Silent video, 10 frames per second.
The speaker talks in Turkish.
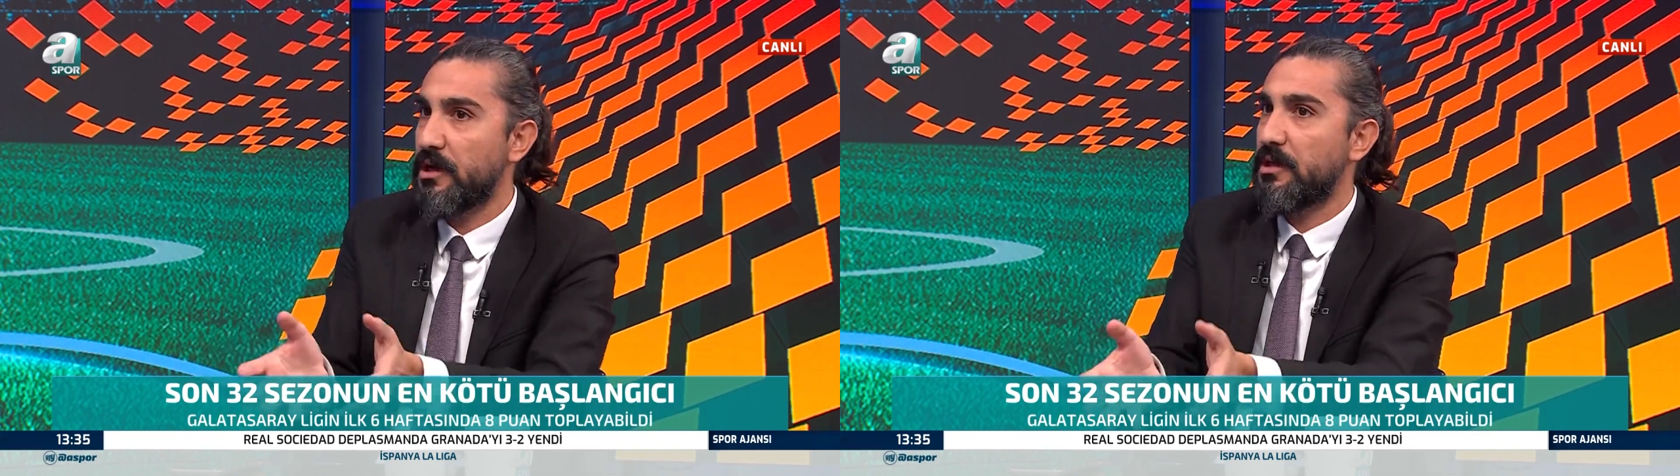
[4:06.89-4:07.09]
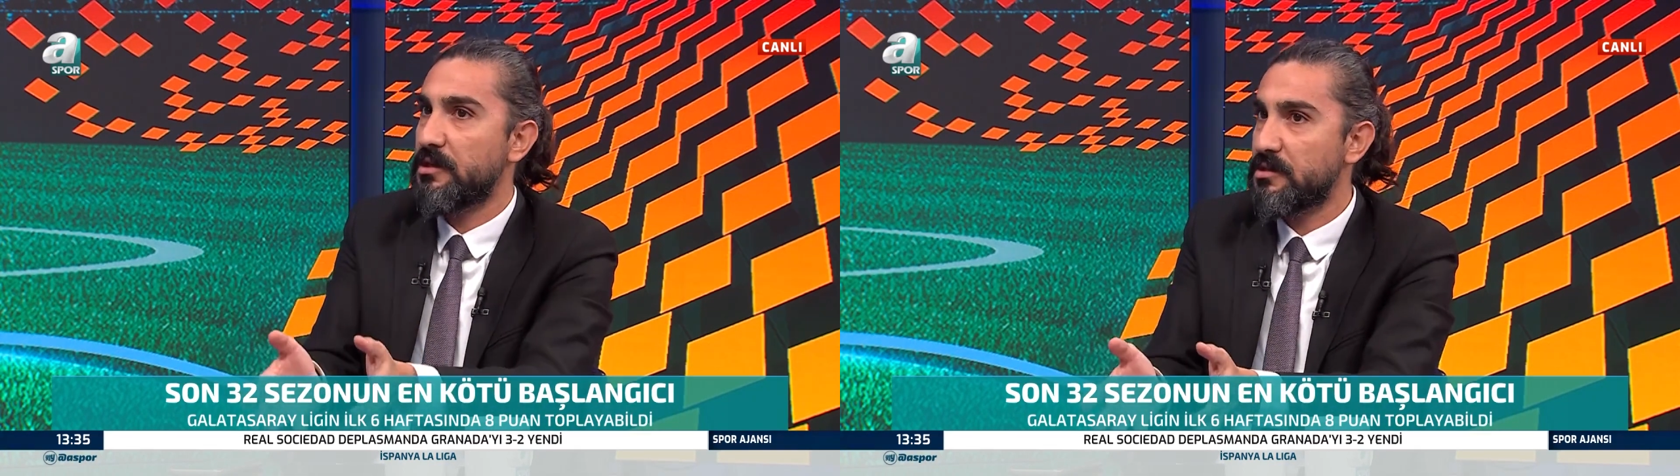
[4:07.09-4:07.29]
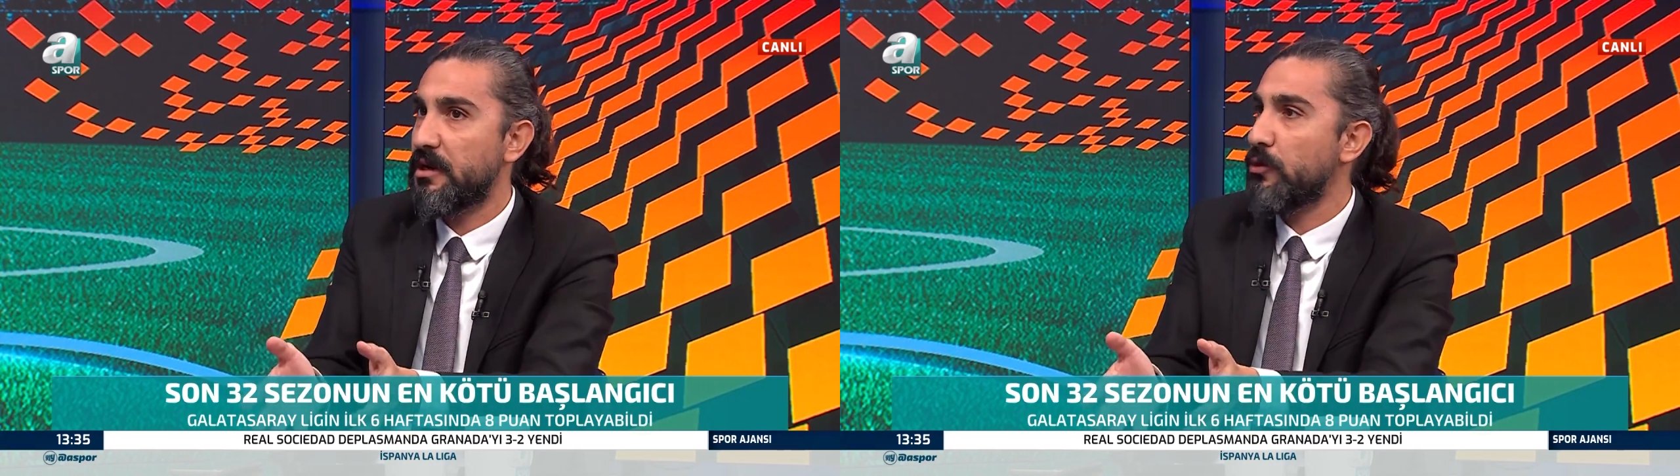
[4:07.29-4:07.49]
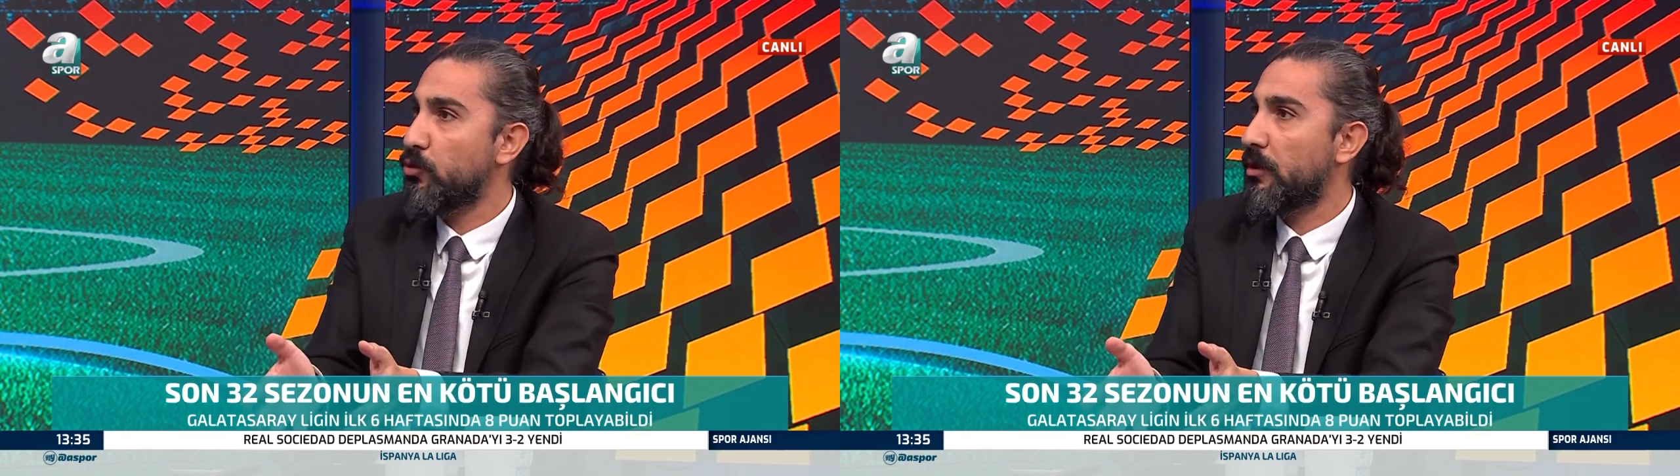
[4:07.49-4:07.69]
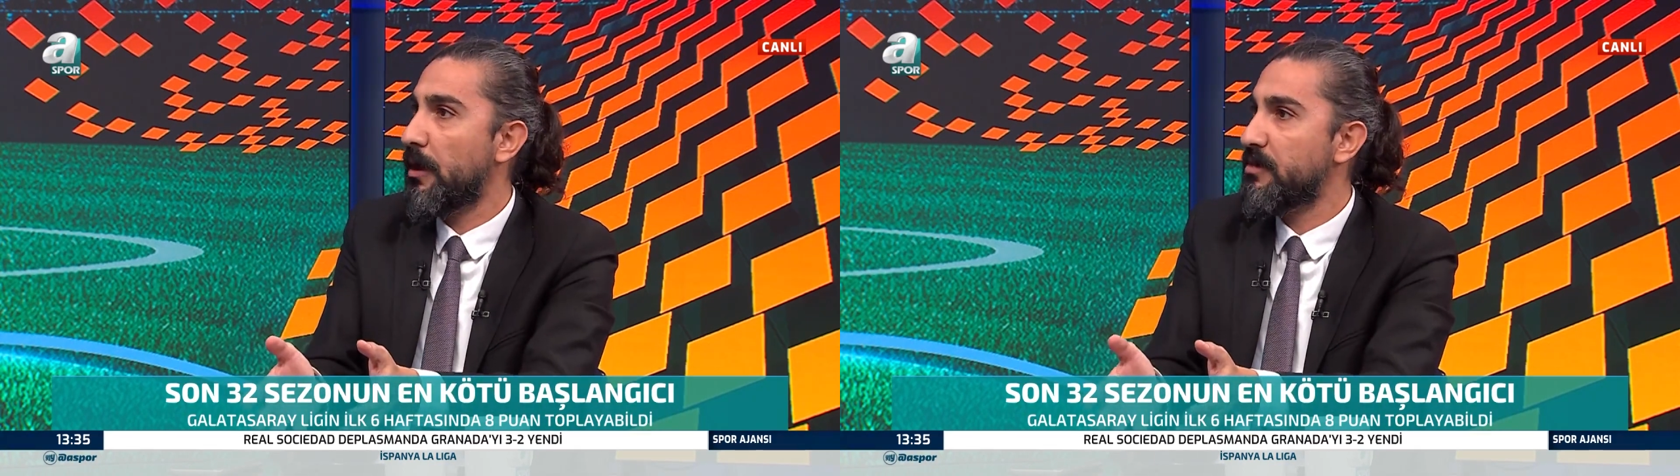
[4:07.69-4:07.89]
Galatasaray'ın
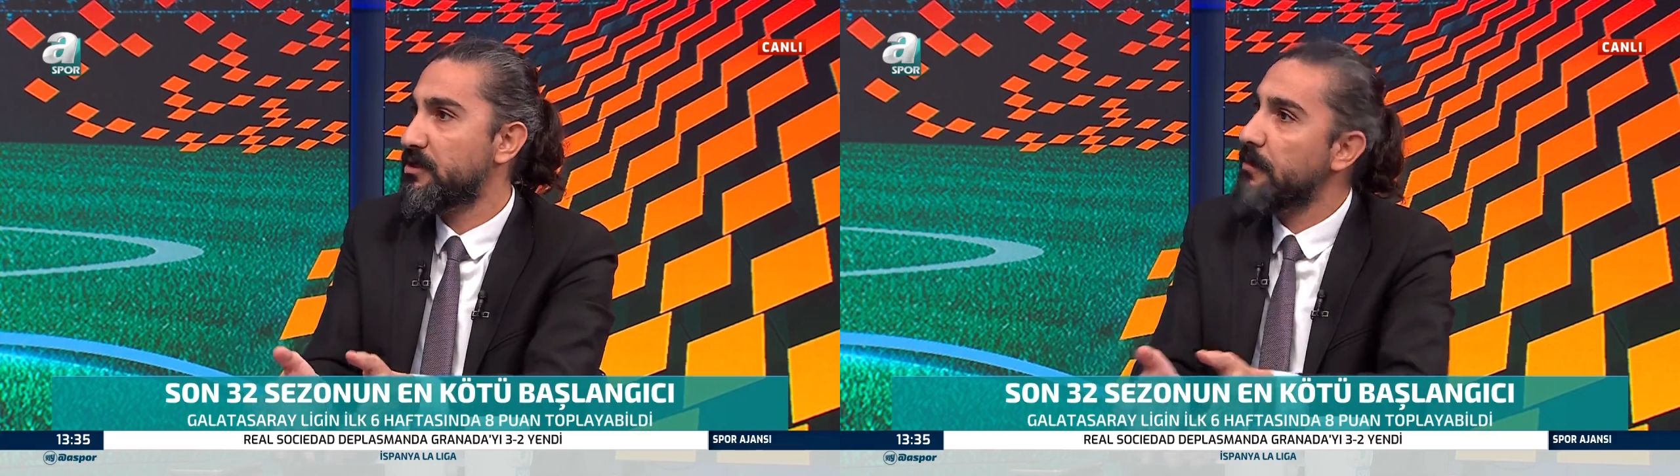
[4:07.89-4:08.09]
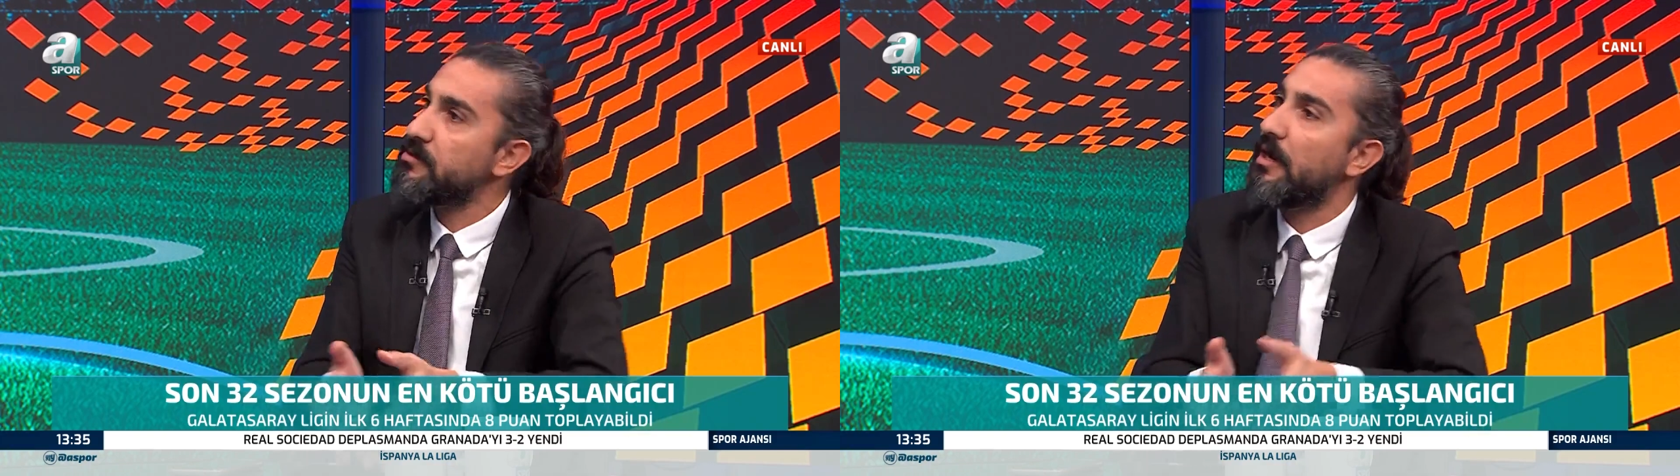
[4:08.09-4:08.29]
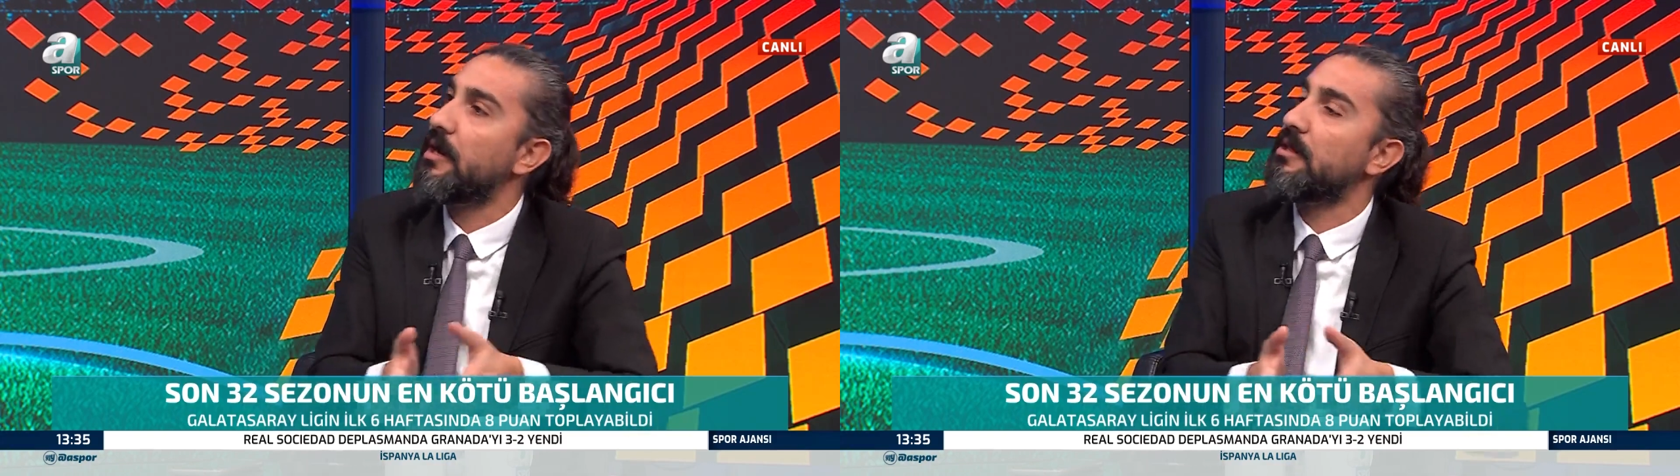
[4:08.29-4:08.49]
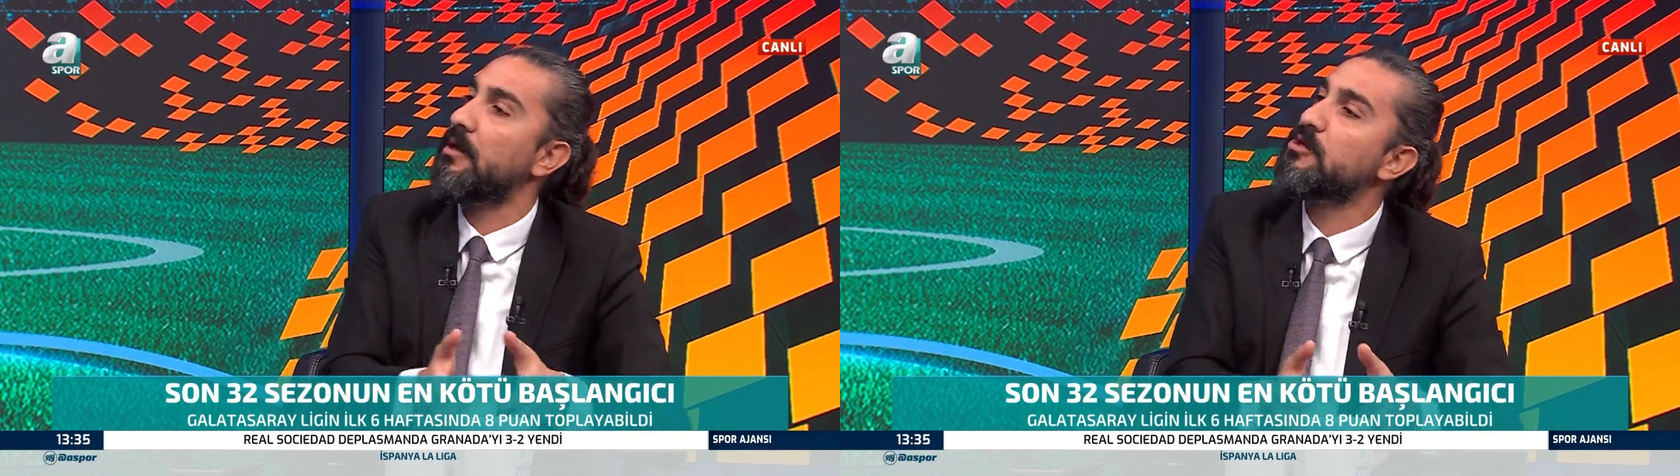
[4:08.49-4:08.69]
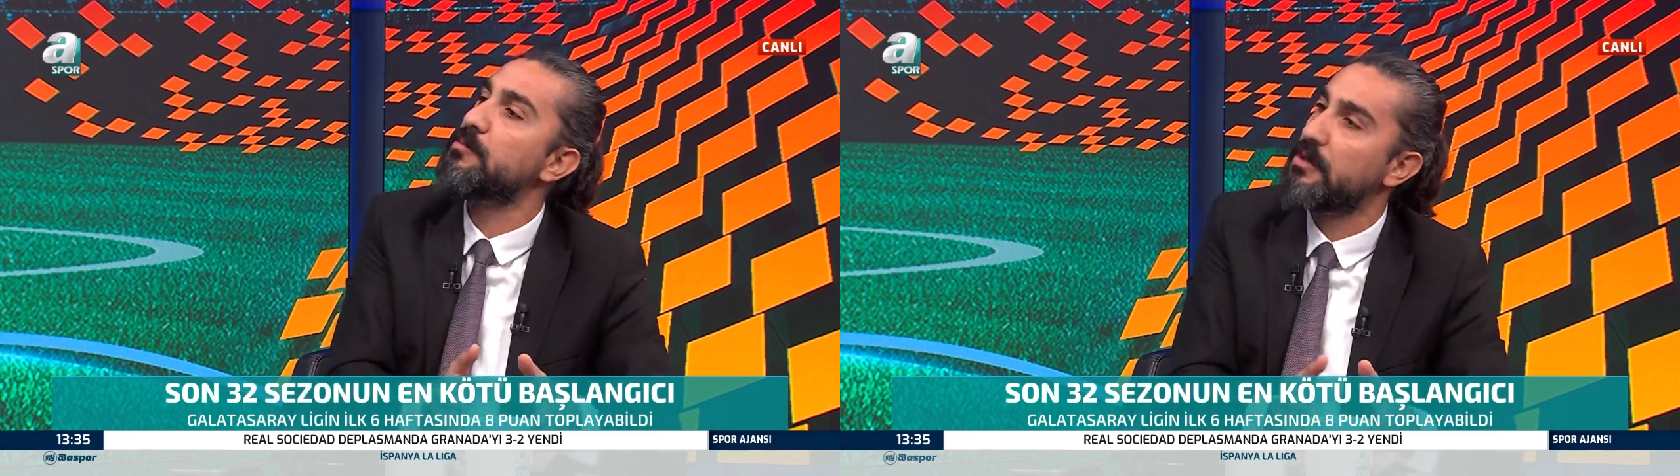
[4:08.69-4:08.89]
yüklenmesi hepsi hak
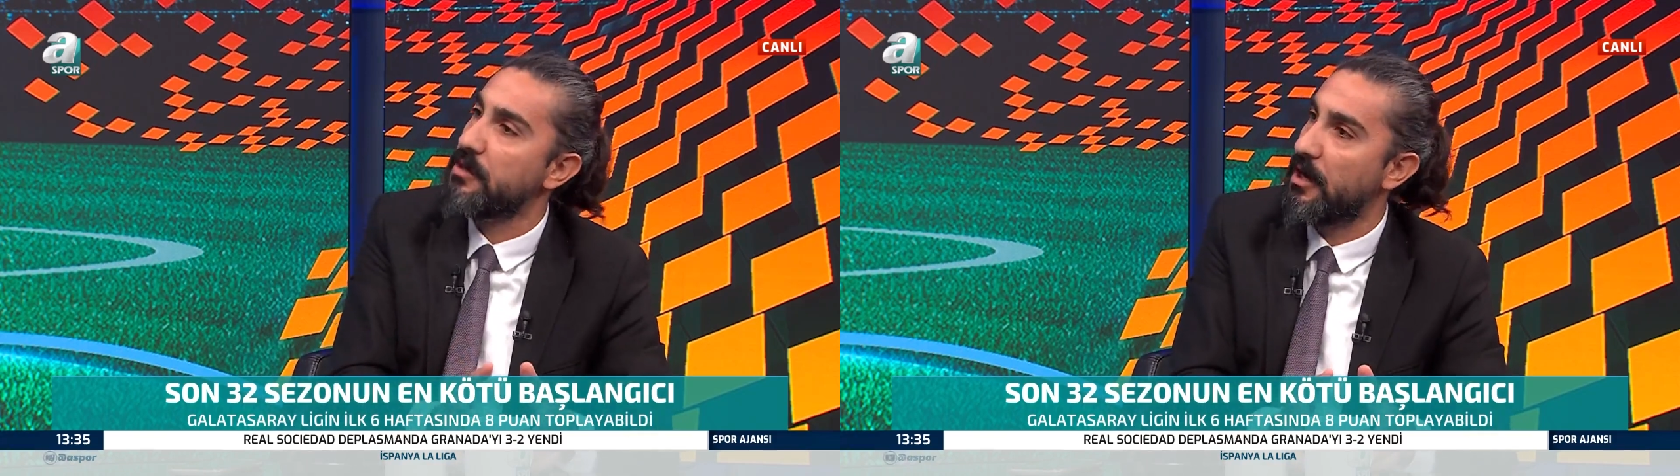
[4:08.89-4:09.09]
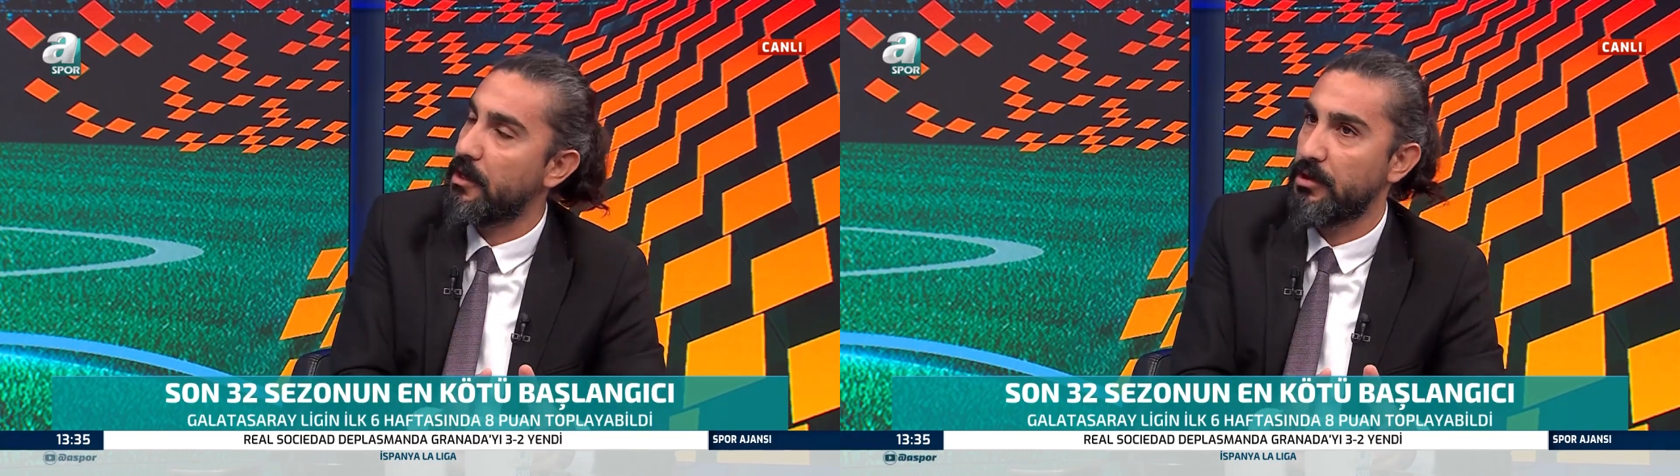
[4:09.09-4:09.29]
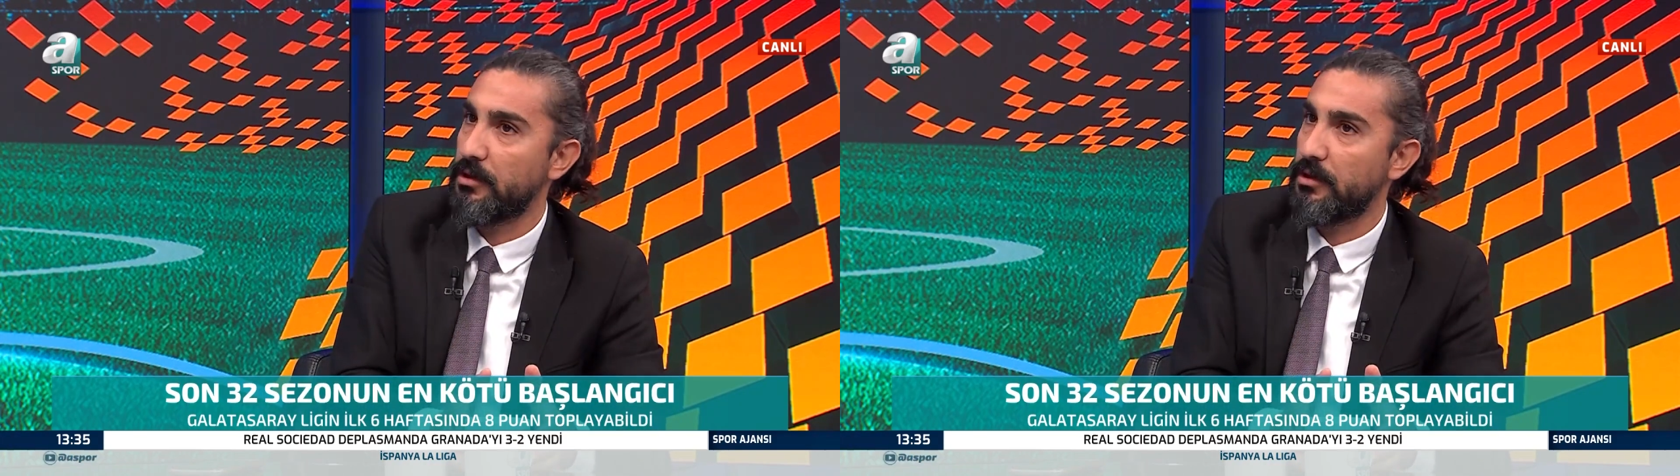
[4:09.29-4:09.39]
edilmiş bir Tabii, galibiyet.